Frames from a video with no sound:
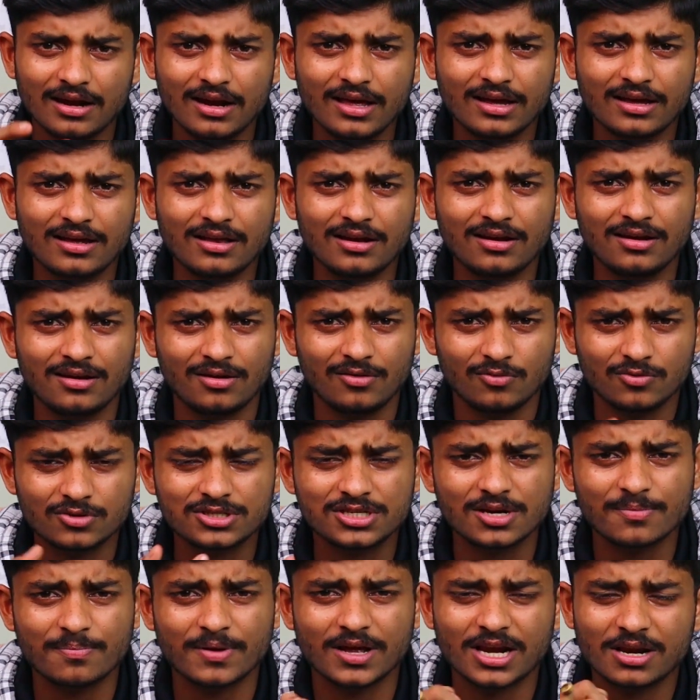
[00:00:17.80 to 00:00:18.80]
लेकिन
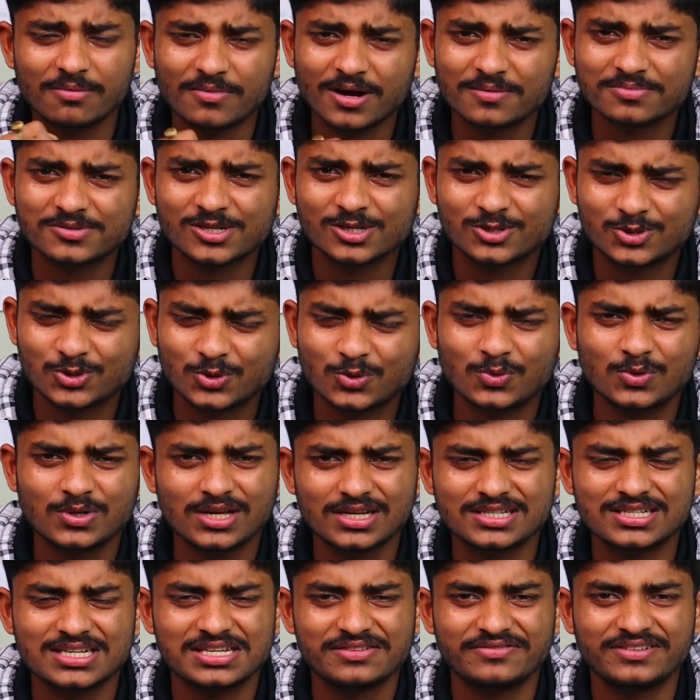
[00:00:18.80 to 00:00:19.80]
उससे पहले मैं आपसे एक
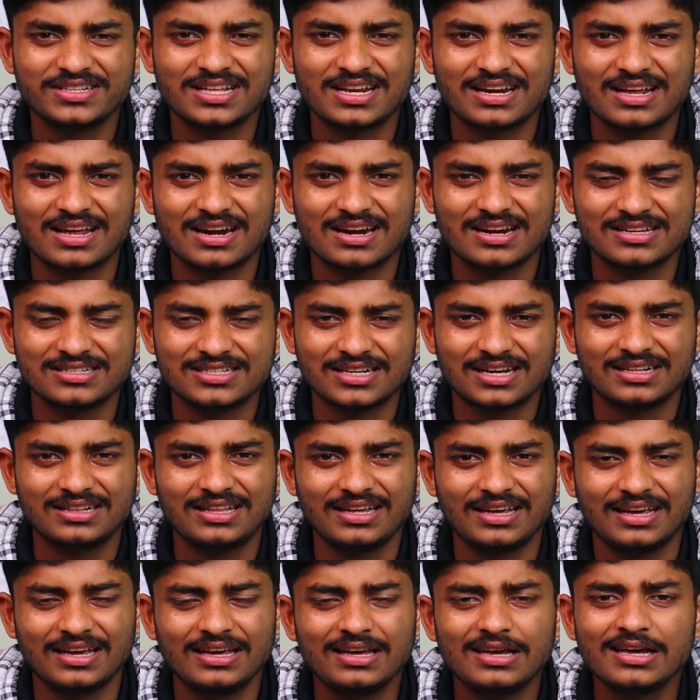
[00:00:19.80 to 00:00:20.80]
छोटा सा निवेदन करना
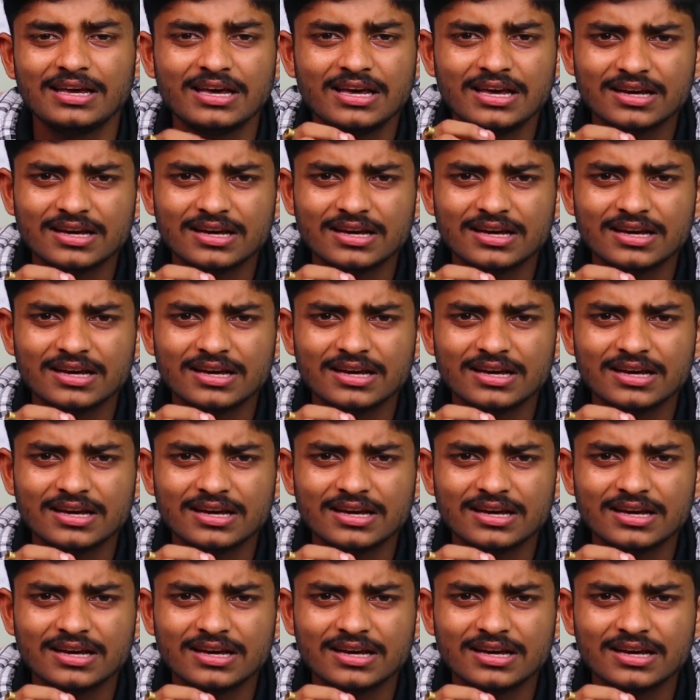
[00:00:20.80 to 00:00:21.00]
चाहते हैं